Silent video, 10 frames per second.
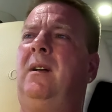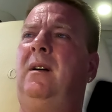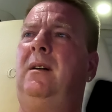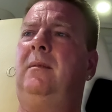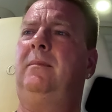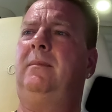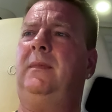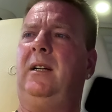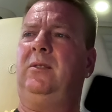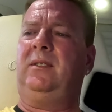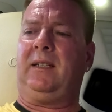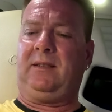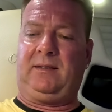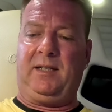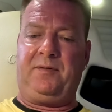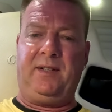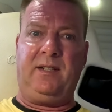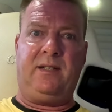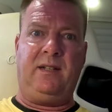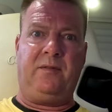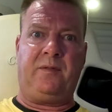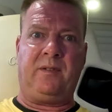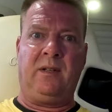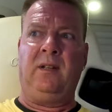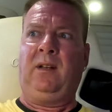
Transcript: Ähm, also das ist definitiv